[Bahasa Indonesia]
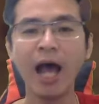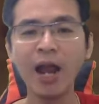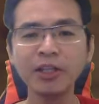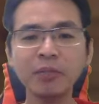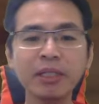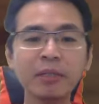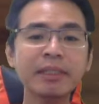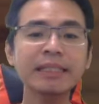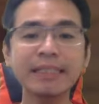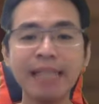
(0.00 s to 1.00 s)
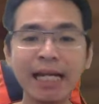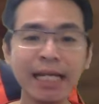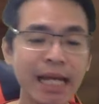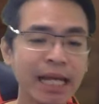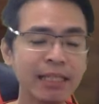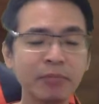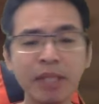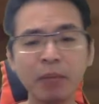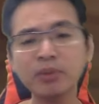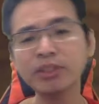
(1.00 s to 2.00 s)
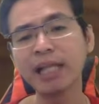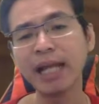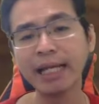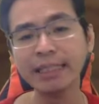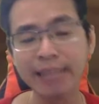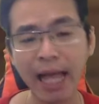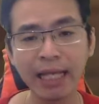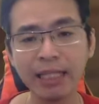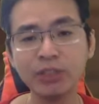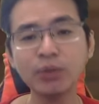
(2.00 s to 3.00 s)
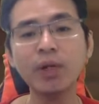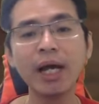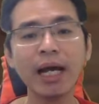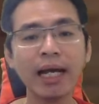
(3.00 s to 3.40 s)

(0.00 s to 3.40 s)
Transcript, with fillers: Halo teman-teman, jadi ya tim capung selain sakit juga